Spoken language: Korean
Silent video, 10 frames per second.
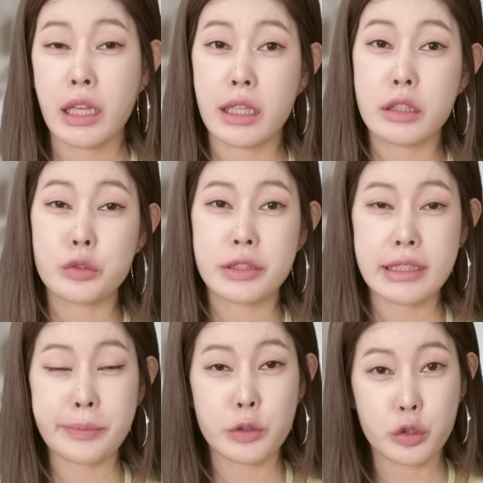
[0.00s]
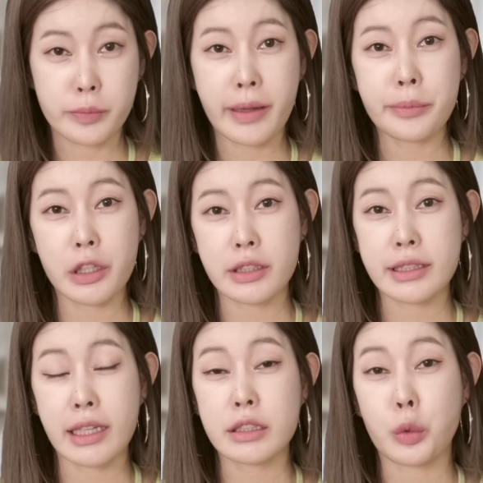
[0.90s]
인구 16만 명이
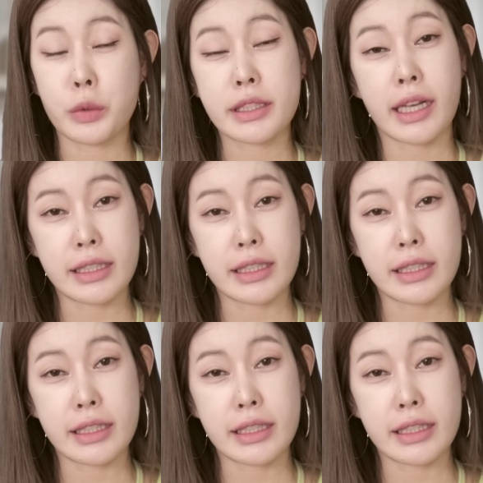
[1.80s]
사는 도시가